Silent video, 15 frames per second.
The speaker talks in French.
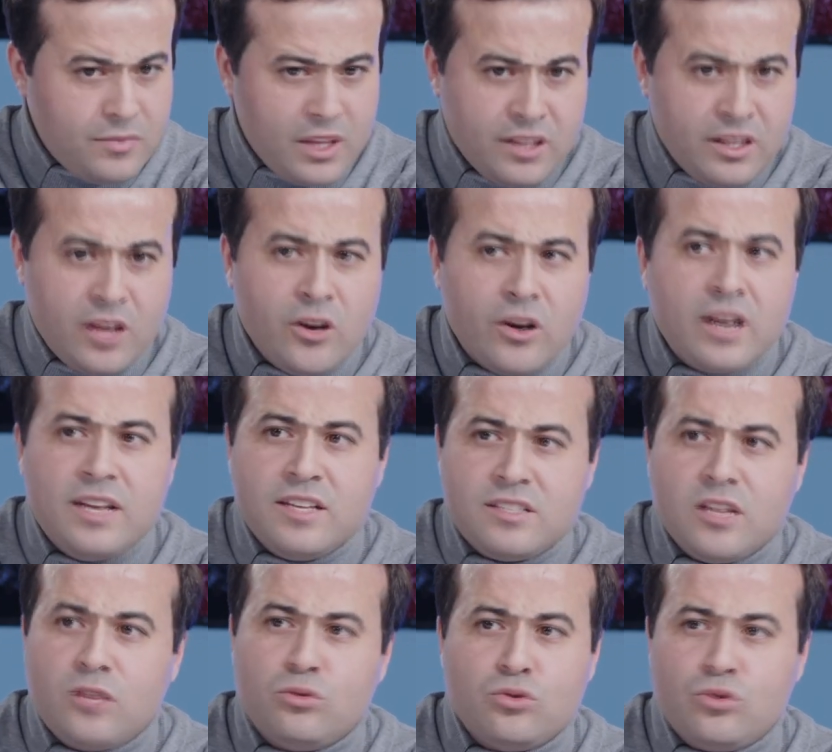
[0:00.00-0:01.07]
D'ailleurs, il
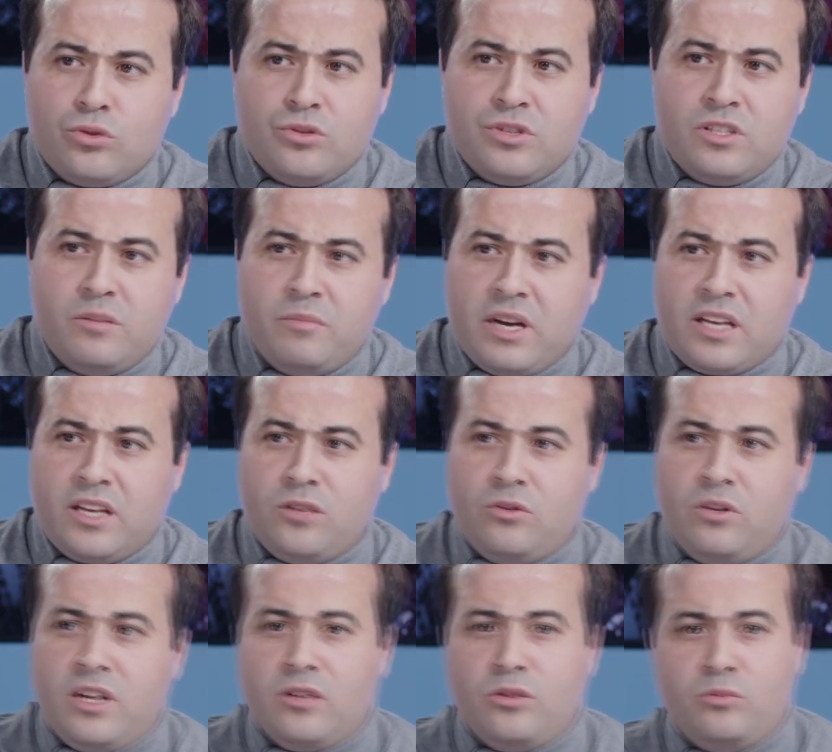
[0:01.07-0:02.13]
essaie toujours de se démarquer de
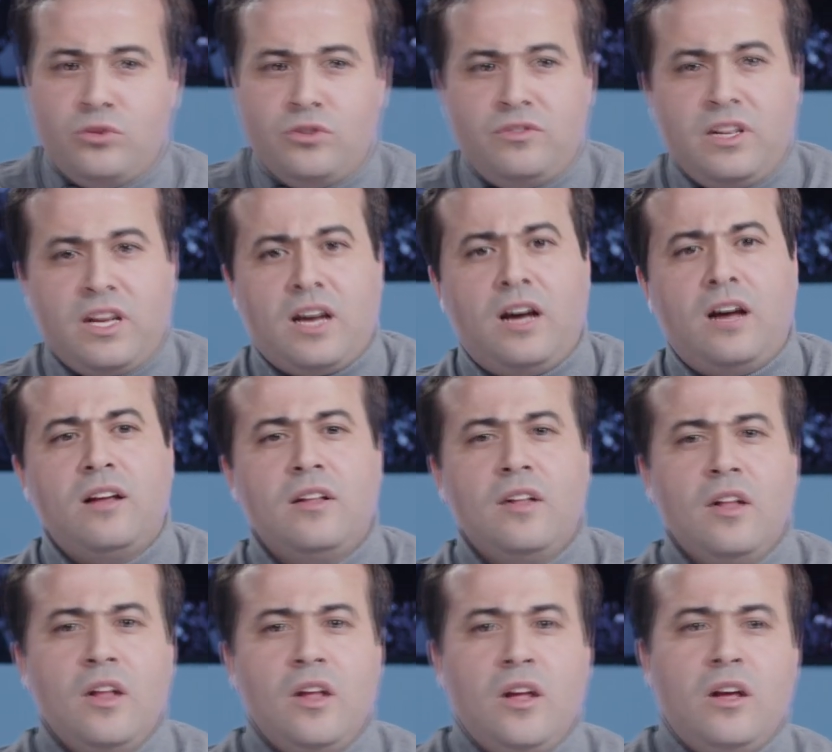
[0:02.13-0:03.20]
l'ère de Bouteflika
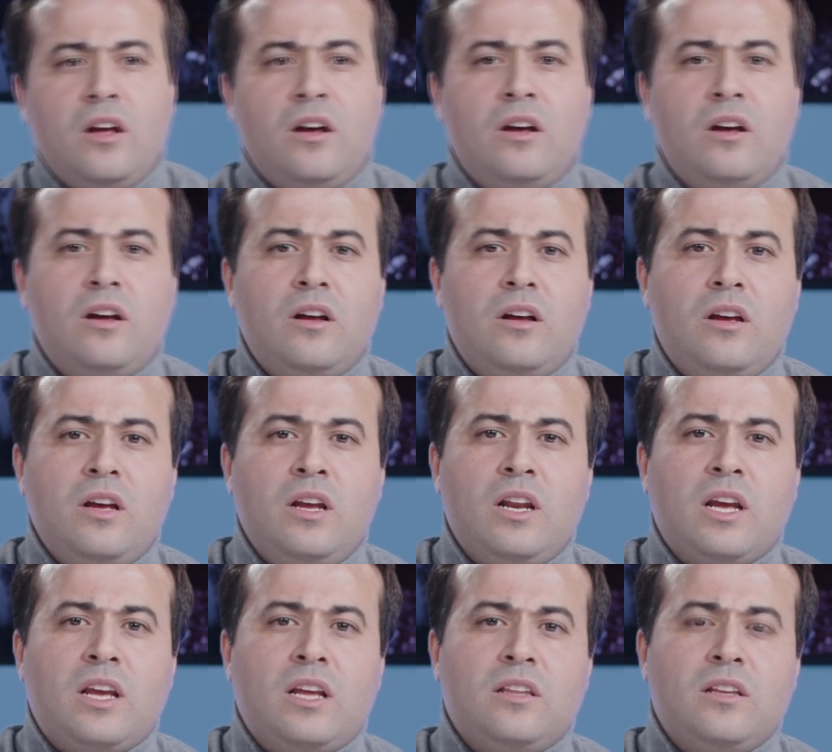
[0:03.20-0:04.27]
euh, et,
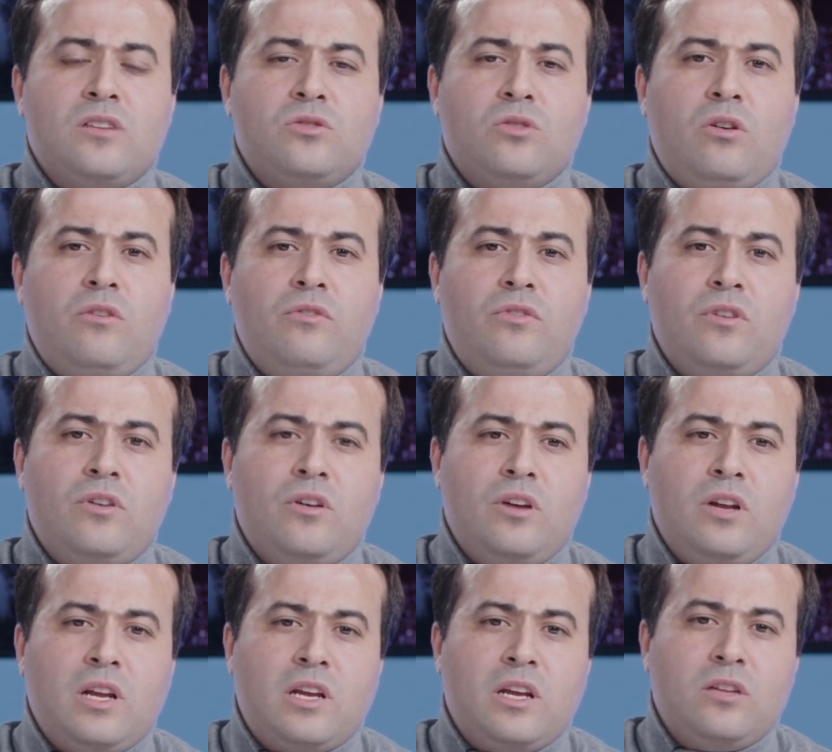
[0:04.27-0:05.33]
la catastrophe,
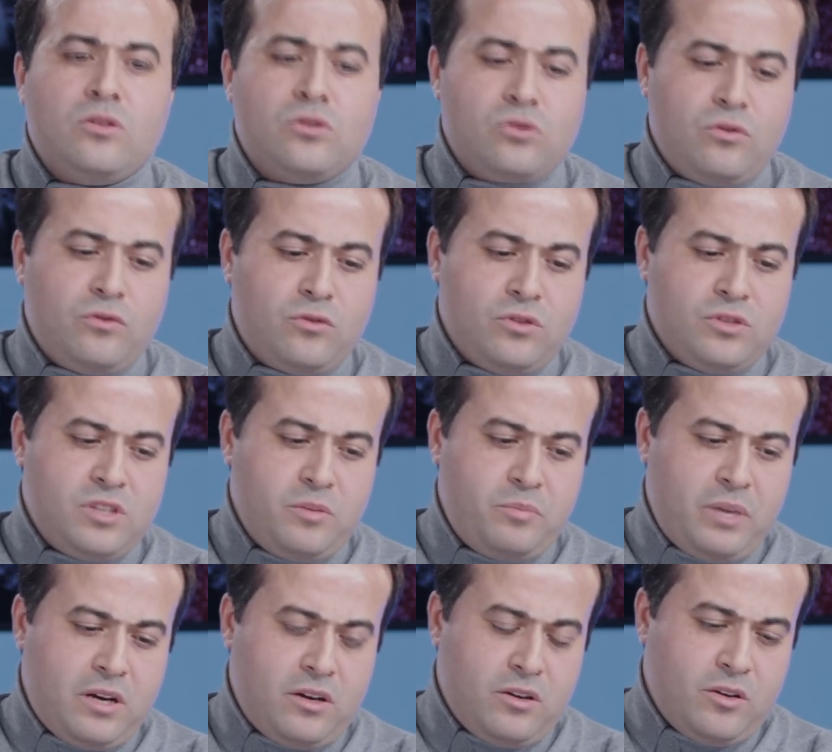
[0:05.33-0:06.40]
la catastrophe causée
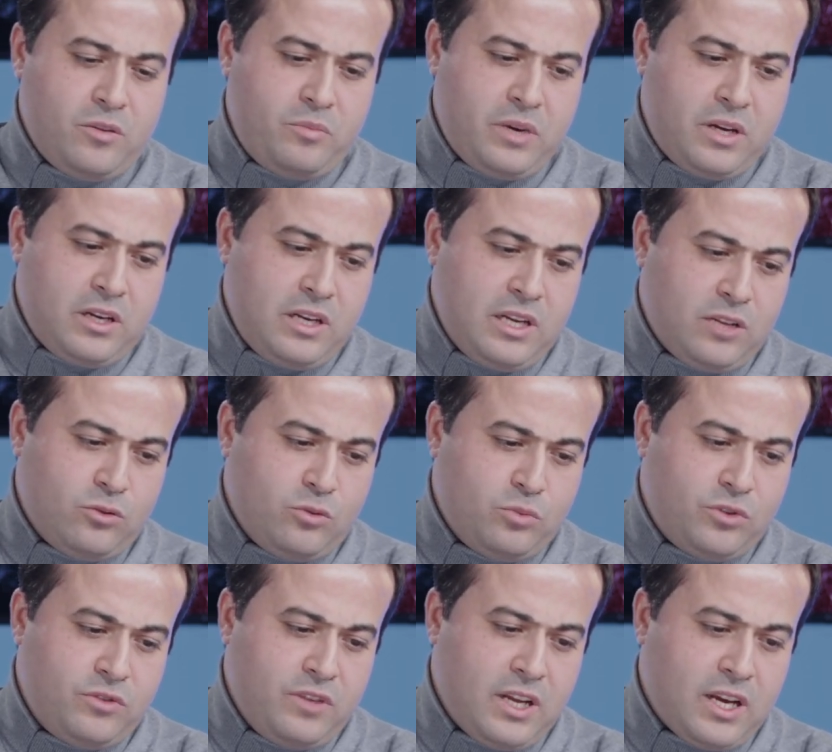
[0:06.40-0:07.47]
par, par l'ère de
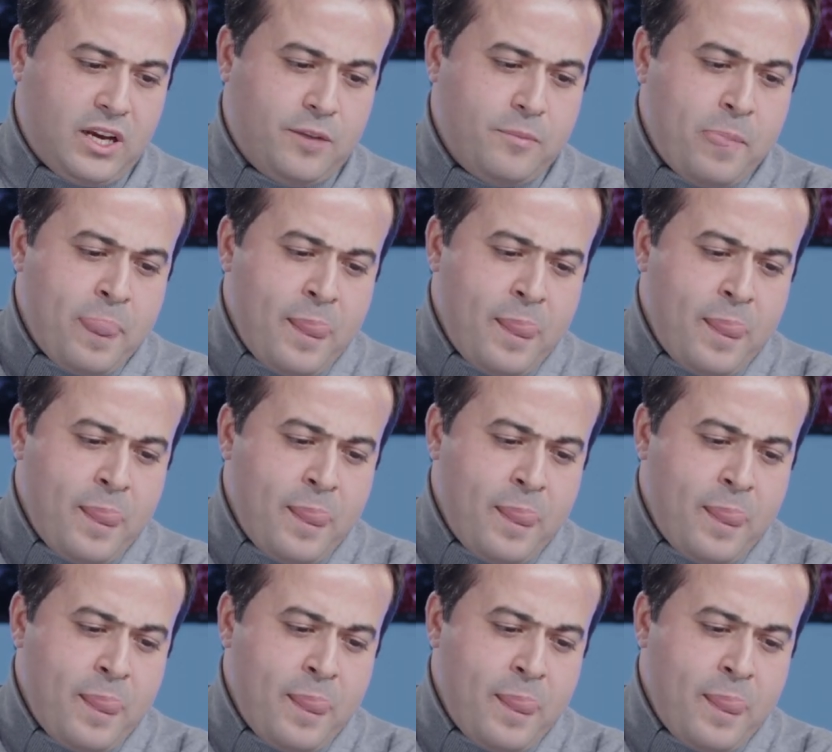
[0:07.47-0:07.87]
Bouteflika.